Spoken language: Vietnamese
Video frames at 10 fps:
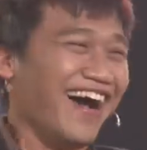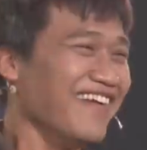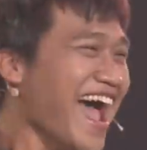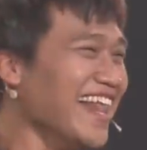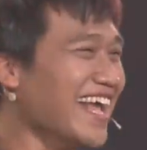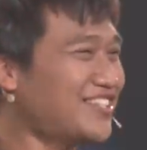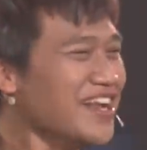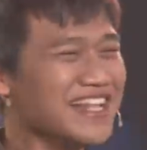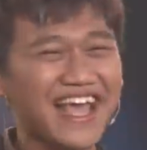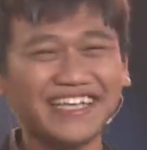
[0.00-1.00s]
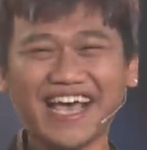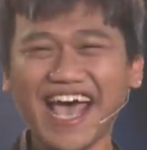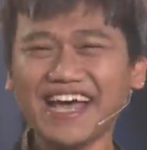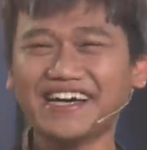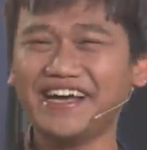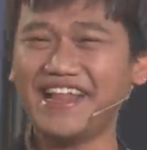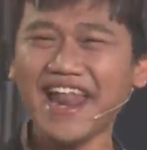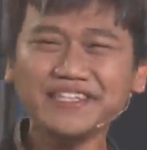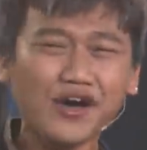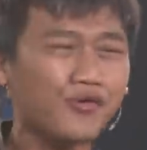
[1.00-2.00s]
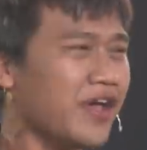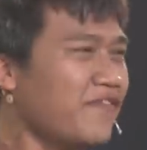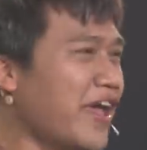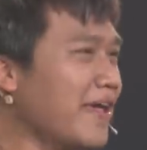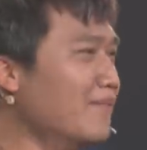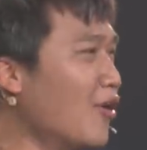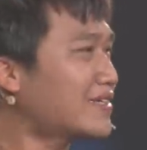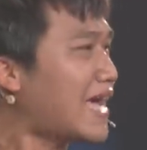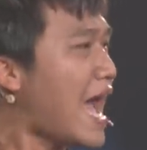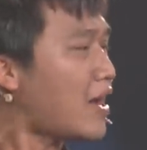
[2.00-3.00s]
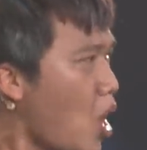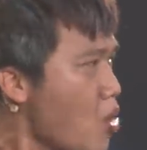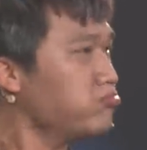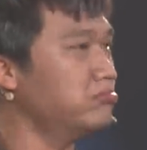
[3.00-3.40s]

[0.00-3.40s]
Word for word: hôm nay thì Xuân Nghị sẽ gửi đến cho quý vị một ca khúc